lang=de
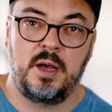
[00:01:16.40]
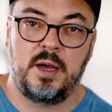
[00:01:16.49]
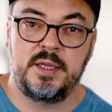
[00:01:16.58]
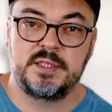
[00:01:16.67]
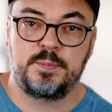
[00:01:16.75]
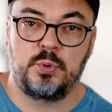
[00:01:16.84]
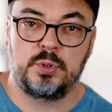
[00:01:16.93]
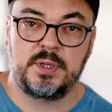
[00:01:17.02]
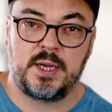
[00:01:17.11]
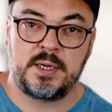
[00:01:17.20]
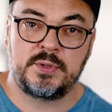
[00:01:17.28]

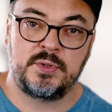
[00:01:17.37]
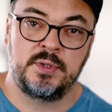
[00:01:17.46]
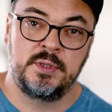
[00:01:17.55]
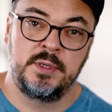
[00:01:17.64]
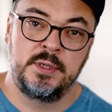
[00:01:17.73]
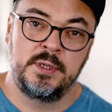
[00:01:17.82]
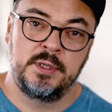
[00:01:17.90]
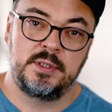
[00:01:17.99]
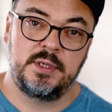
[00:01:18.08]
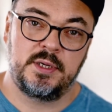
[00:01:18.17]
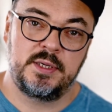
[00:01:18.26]
1.8.
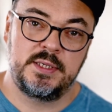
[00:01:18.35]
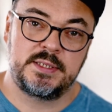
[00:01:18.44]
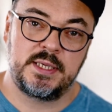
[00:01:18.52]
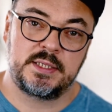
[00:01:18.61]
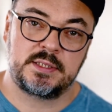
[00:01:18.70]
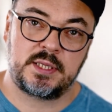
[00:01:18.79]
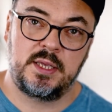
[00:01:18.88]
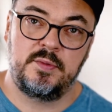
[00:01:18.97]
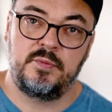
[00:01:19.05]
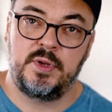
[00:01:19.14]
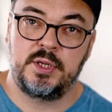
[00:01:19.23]
Da ist
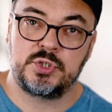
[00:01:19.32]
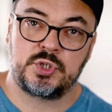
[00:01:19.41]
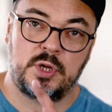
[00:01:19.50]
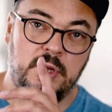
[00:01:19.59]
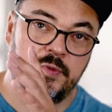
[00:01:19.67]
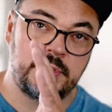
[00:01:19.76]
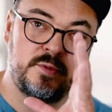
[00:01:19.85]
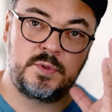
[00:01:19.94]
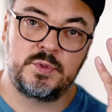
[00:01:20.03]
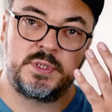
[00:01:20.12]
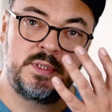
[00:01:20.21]
extrem wenig scharf. Also
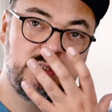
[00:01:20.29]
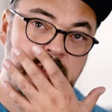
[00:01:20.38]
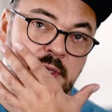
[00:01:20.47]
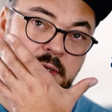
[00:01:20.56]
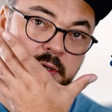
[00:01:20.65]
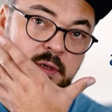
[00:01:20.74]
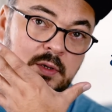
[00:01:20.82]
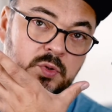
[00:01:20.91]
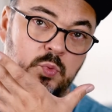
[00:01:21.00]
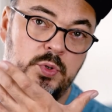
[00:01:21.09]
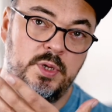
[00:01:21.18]
wenn du siehst hier
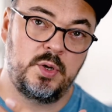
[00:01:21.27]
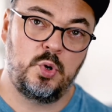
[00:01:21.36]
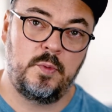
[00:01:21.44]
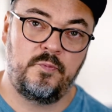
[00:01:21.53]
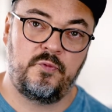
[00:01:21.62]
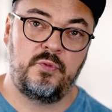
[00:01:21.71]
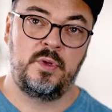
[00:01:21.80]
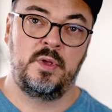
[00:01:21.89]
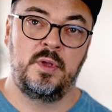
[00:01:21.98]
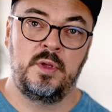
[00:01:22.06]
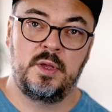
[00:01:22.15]
nur der Kopf,
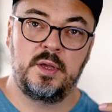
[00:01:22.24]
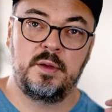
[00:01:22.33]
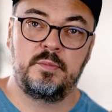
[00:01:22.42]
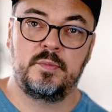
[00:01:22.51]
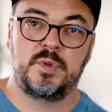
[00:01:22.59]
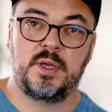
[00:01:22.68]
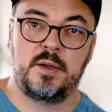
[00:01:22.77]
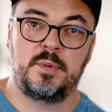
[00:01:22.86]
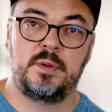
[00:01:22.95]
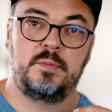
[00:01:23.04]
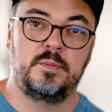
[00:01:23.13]
ähm, da,
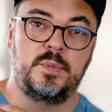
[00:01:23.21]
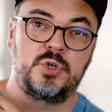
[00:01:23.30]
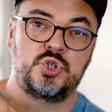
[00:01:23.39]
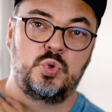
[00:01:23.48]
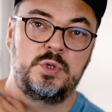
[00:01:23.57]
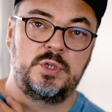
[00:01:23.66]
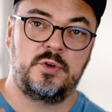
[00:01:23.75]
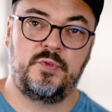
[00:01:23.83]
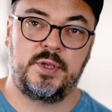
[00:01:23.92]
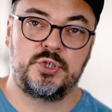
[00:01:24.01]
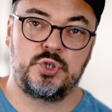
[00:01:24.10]
wenn, wenn, Schultern
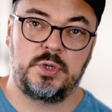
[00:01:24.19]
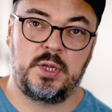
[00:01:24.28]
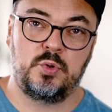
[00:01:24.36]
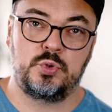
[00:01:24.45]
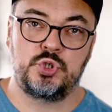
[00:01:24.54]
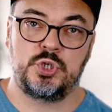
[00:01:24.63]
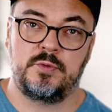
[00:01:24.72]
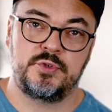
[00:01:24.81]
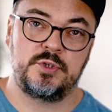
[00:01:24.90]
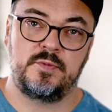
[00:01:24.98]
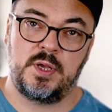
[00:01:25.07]
fängt schon an,
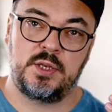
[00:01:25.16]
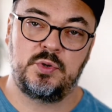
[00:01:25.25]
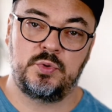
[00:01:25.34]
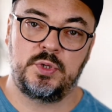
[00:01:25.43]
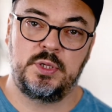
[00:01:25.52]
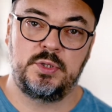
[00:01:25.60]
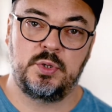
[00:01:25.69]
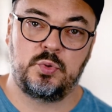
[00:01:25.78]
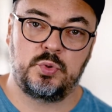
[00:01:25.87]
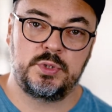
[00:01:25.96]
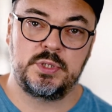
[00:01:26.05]
unscharf zu werden und der
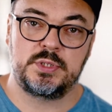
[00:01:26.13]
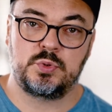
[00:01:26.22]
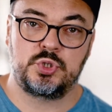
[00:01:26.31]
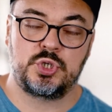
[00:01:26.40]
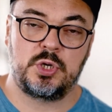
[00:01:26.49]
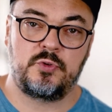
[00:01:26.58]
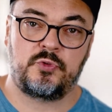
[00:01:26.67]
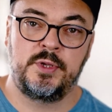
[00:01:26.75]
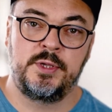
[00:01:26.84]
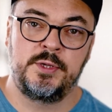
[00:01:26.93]
Hintergrund ist unscharf.